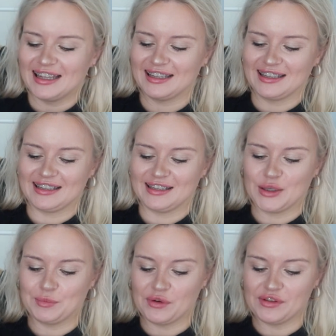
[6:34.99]
E,
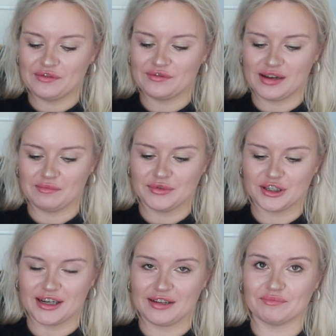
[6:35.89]
I powiem Wam,
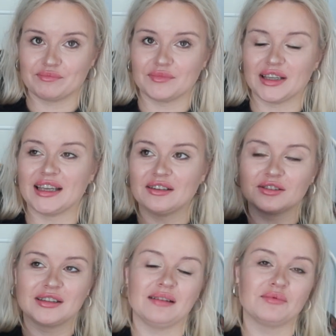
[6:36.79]
że jak ja
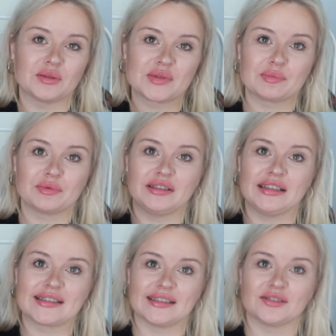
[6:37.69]
dotknęłam tą
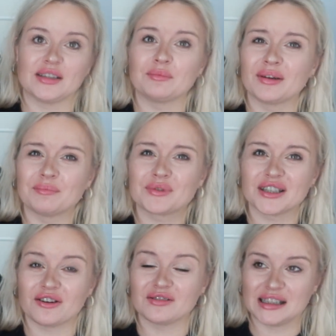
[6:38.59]
spódnicę, to ja byłam
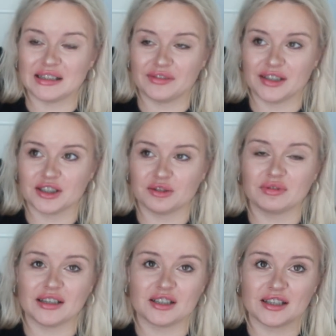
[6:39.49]
przekonana wręcz, że
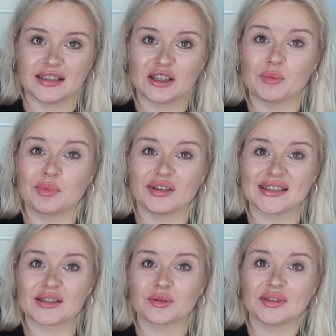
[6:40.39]
tutaj żadnego
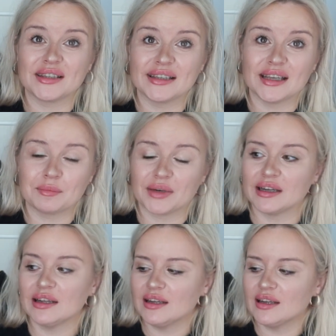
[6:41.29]
poliestru nie ma,